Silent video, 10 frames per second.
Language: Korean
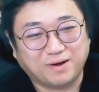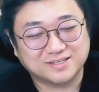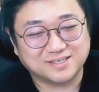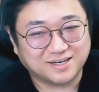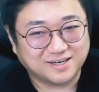
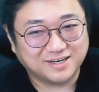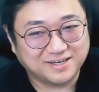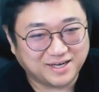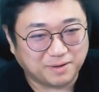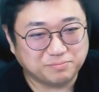맞아
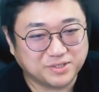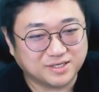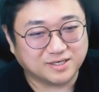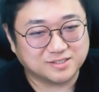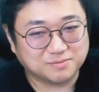안
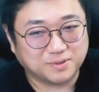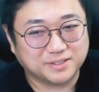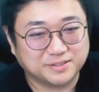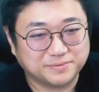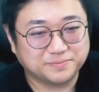믿기겠지만